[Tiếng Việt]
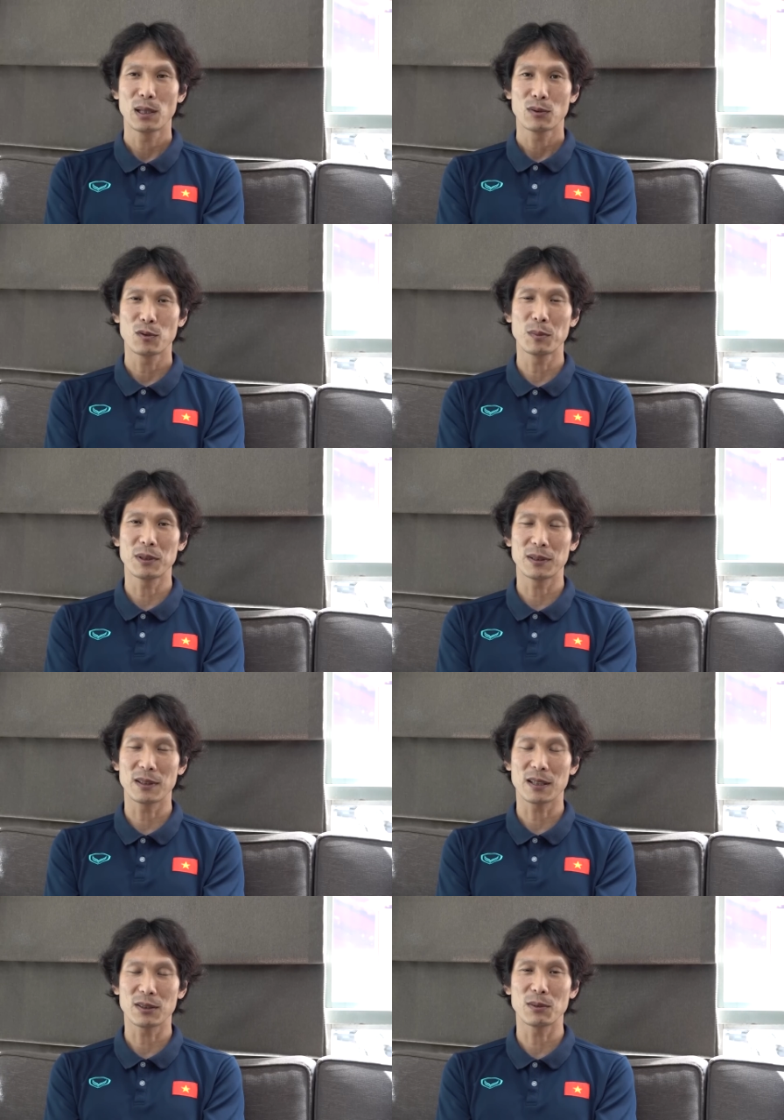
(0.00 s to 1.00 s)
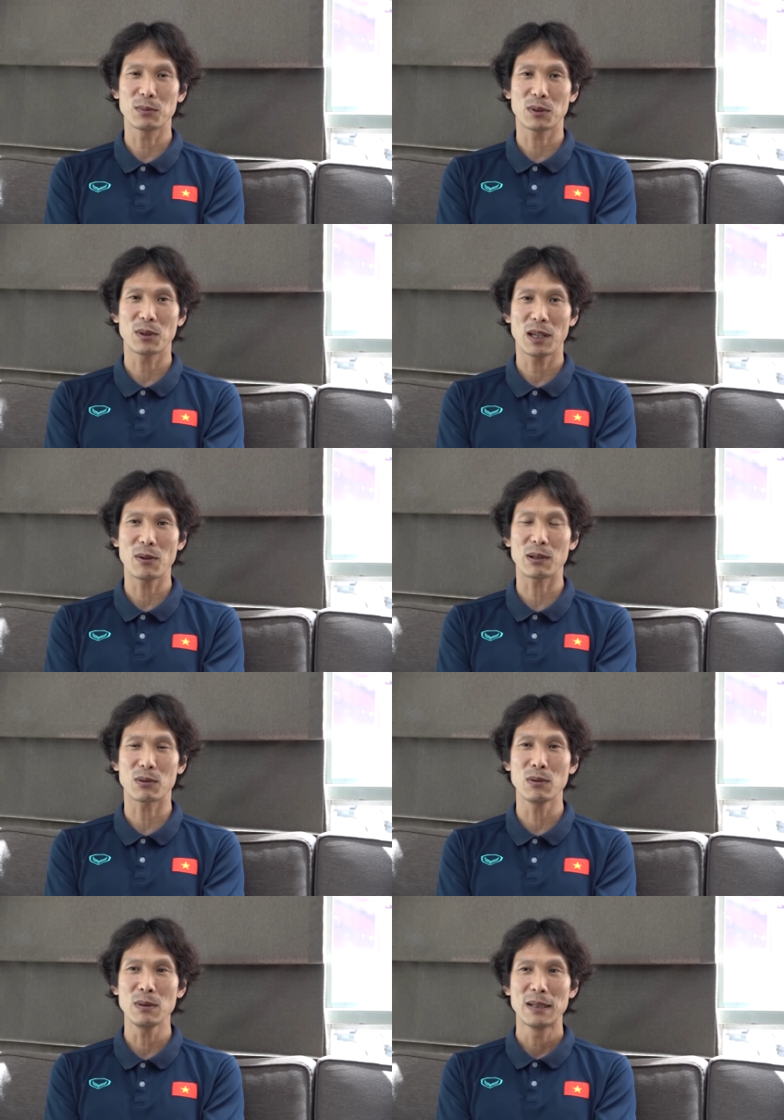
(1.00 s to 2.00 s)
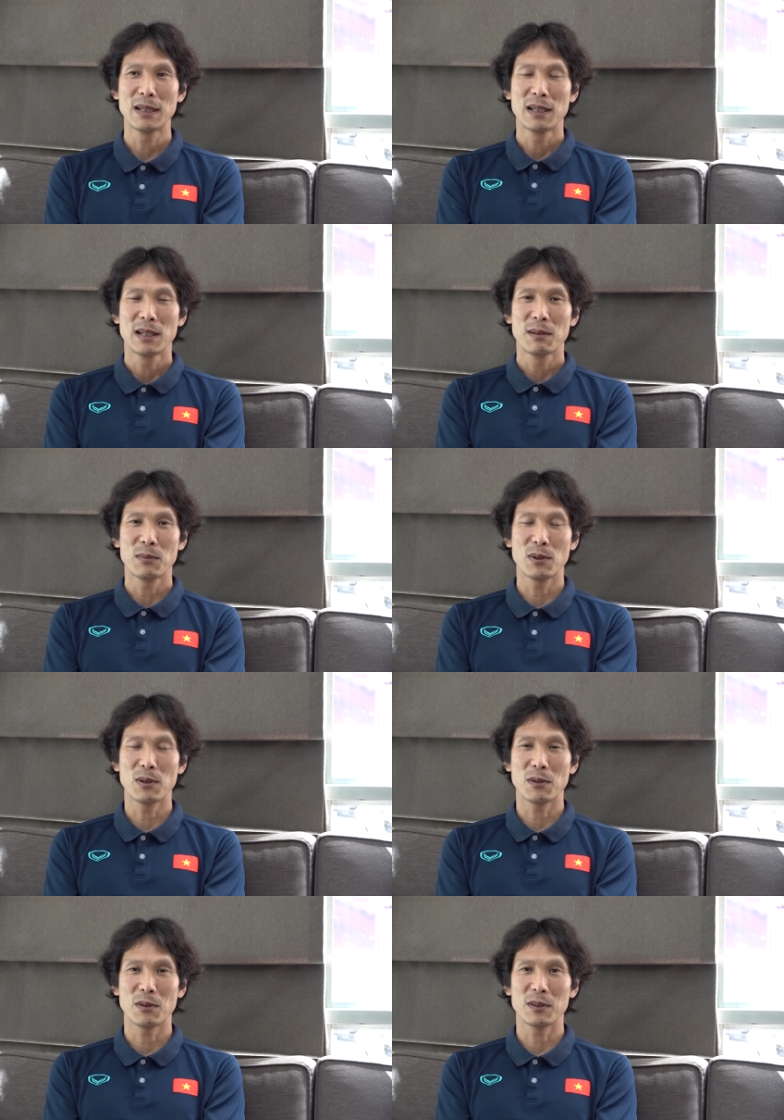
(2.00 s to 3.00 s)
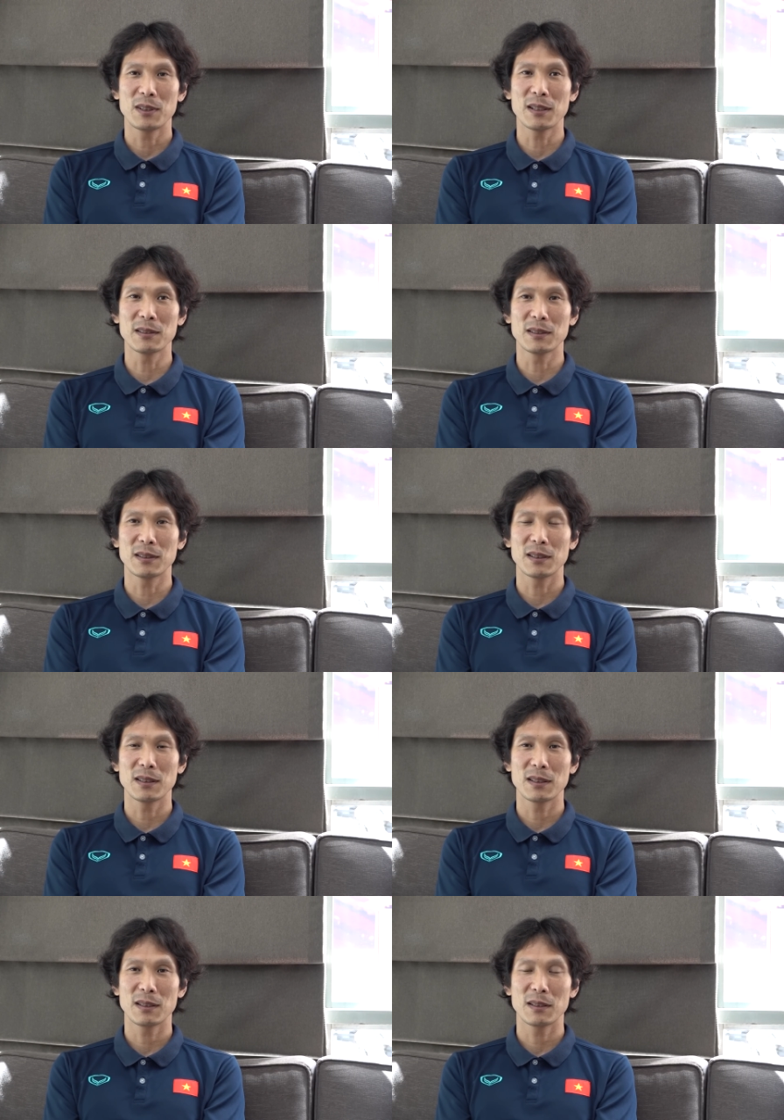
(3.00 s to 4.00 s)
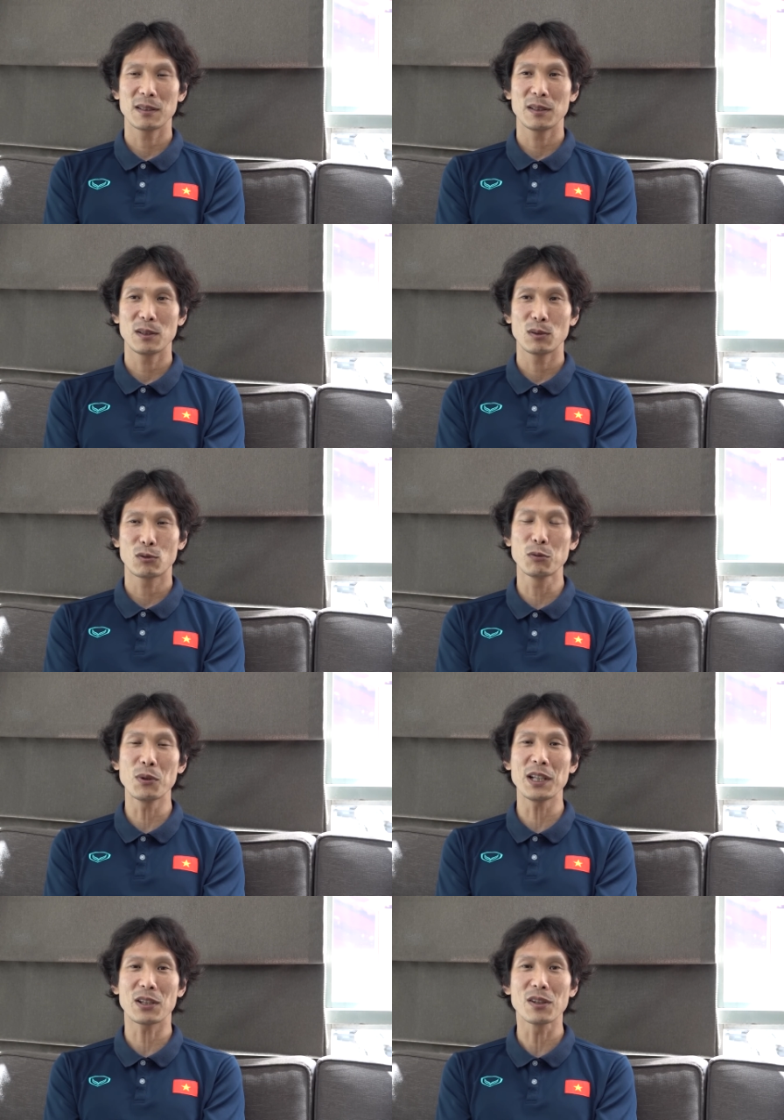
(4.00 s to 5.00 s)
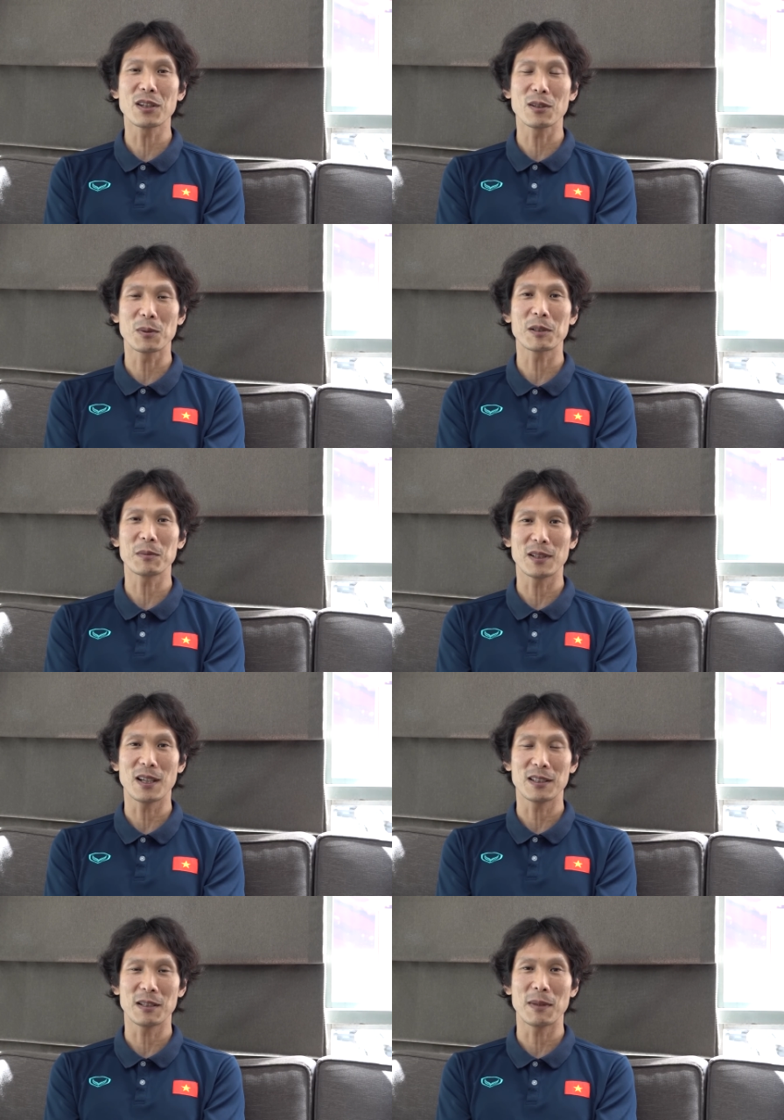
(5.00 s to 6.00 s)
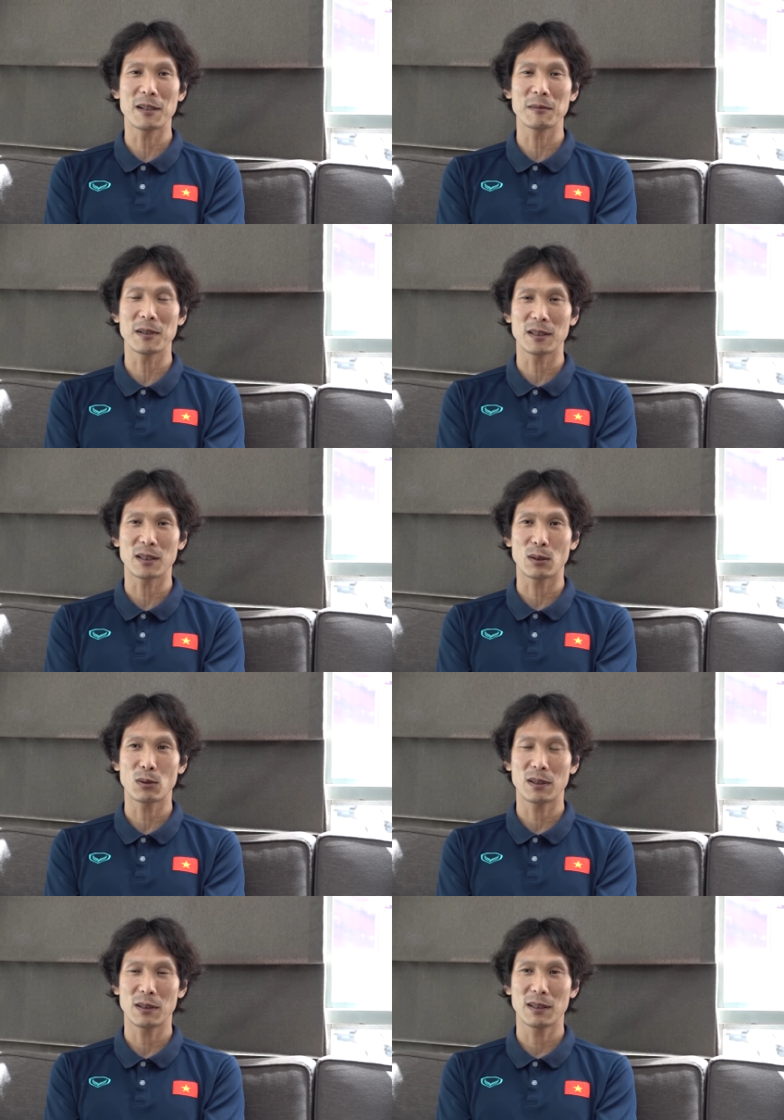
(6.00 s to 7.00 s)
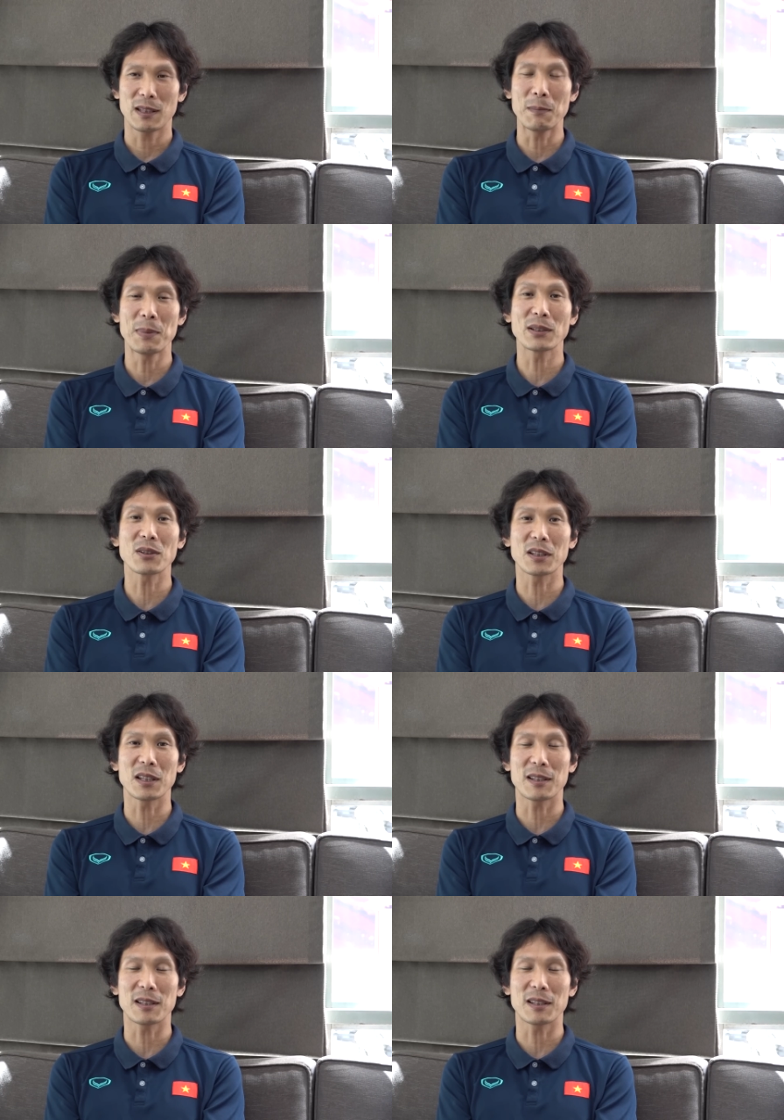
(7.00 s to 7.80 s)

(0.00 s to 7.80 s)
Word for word: dù tôi không phải là cầu thủ và có thể bản thân họ chắc cũng đã biết rồi nhưng một lần nữa tôi muốn nhắc lại rằng tôi đặt niềm tin của mình vào các cầu thủ.